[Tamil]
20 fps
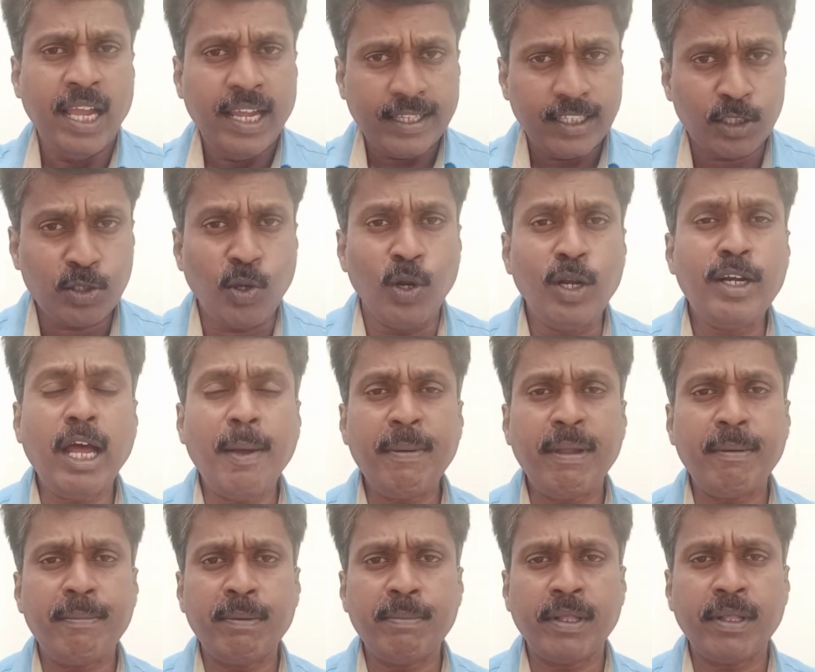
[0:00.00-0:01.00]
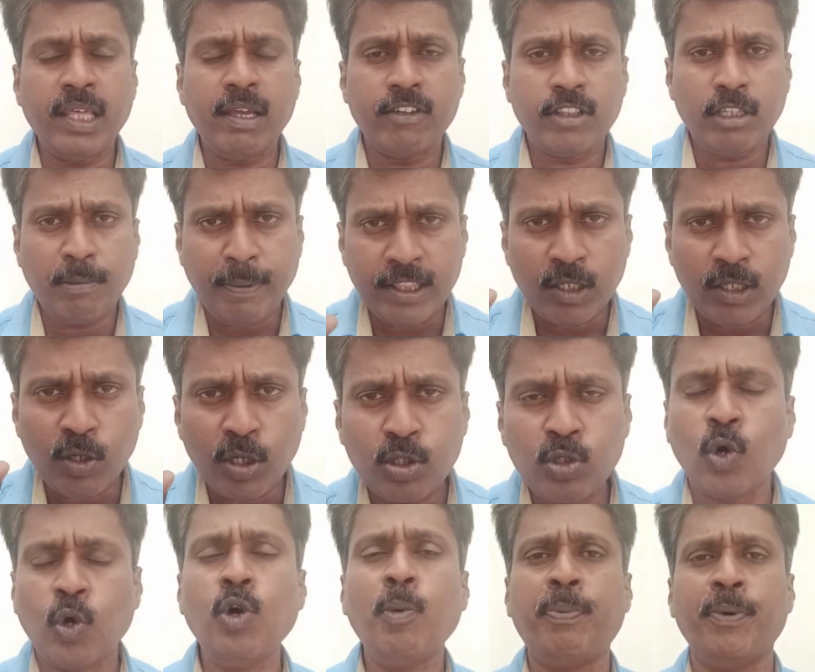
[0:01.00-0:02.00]
இந்த தொல்காப்பியம் என்பதே வந்து பார்த்திங்கன்னா
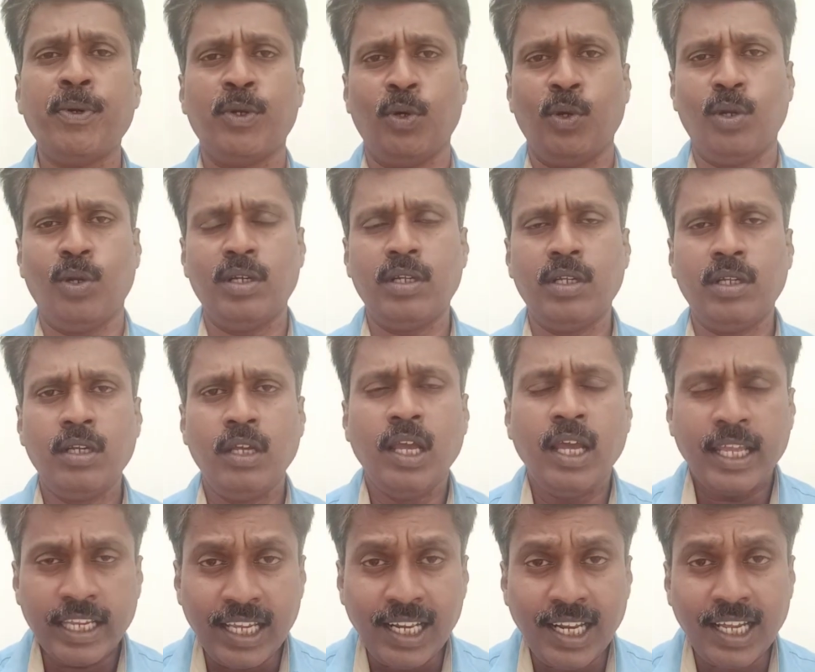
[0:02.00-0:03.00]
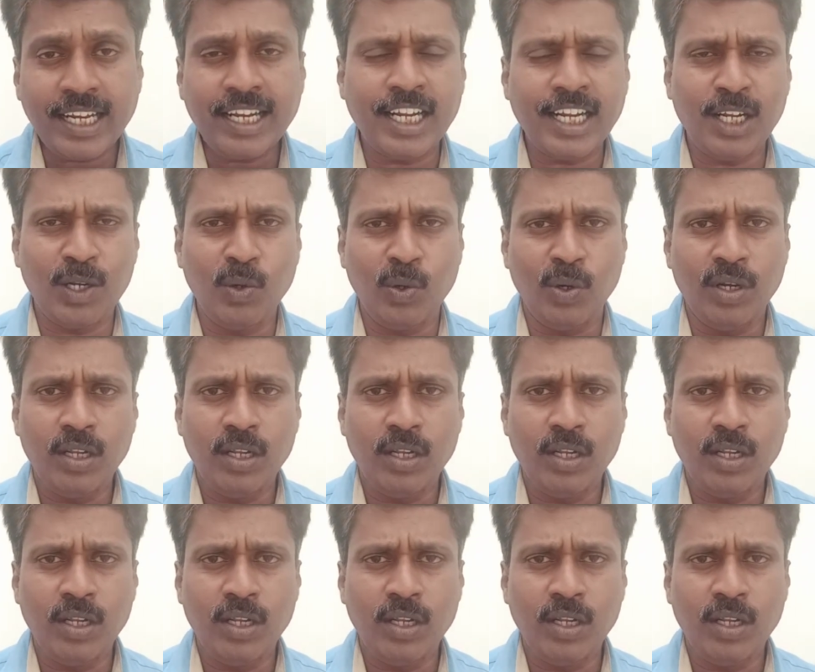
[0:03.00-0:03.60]
ஒரு தொகுப்பு நூல் இலக்கண நூல்